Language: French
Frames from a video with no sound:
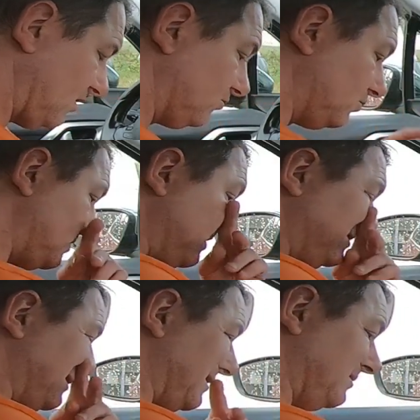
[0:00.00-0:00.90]
Donc, je
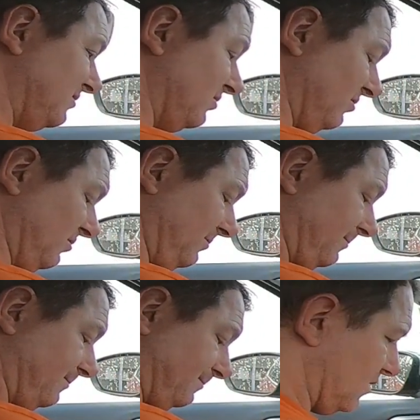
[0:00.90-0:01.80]
les ai là-dedans.
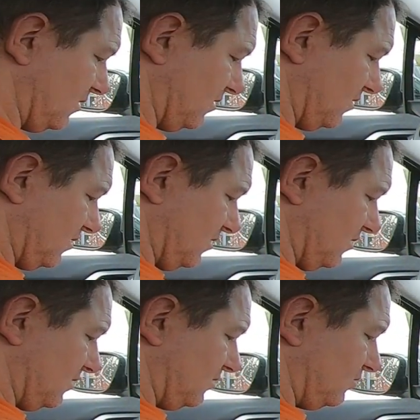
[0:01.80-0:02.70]

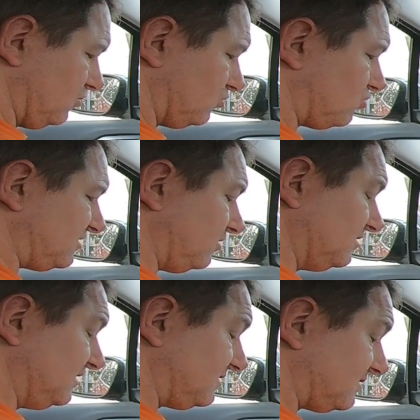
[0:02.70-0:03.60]

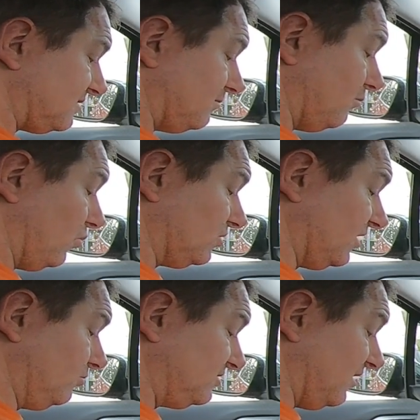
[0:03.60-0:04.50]
70.
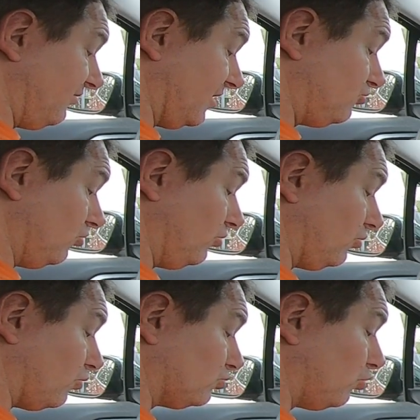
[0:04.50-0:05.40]
Montrez où s'effectue
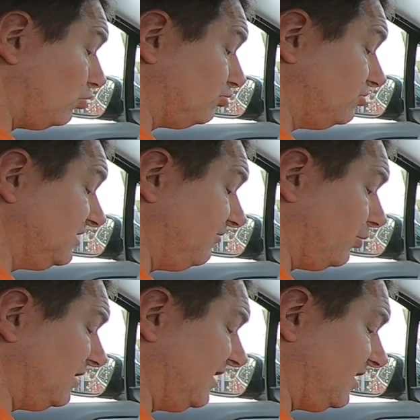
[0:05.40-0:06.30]
le contrôle du
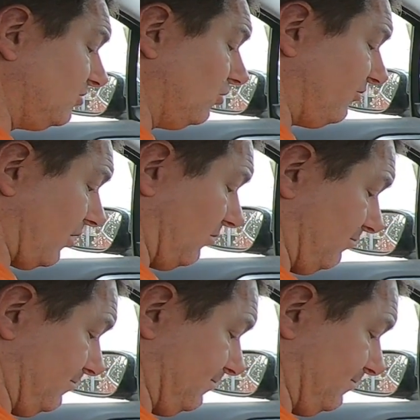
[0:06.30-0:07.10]
niveau de liquide de frein.